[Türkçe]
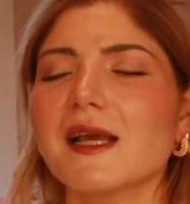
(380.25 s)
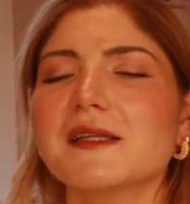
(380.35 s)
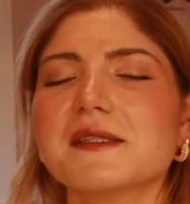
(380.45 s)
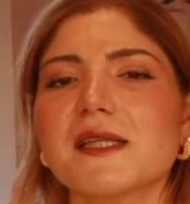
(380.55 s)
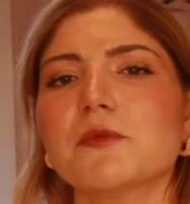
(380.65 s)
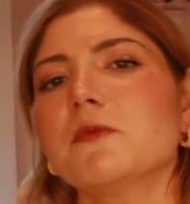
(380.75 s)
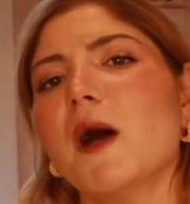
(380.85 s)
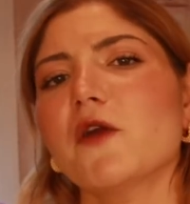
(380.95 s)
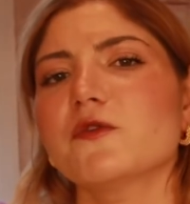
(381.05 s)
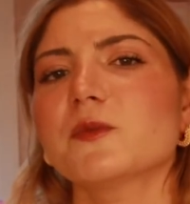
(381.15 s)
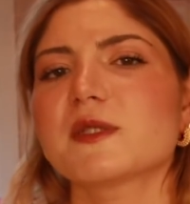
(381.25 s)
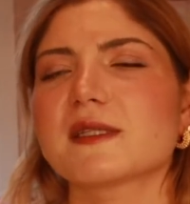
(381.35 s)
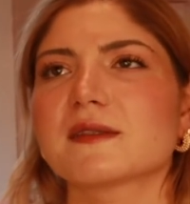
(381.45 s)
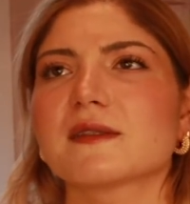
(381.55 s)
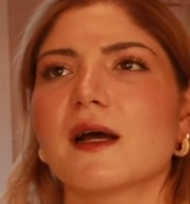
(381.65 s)
Size bu parfümü
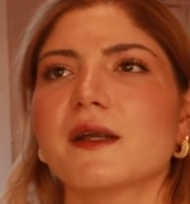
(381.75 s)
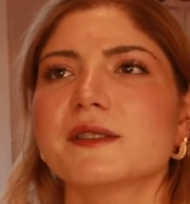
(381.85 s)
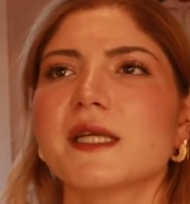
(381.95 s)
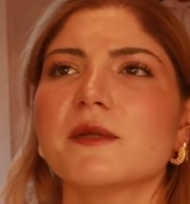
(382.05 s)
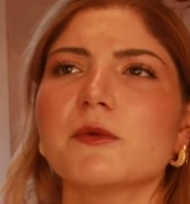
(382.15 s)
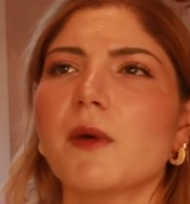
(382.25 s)
sıktılar. Yeni bir